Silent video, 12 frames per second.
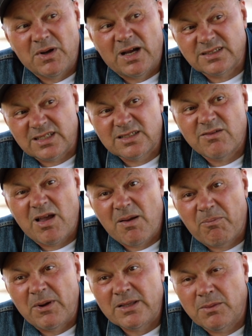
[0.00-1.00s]

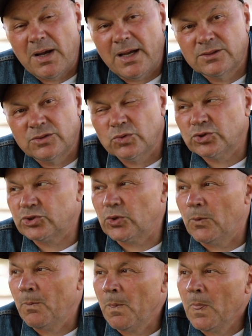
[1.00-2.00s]
осознавая, понимая то, что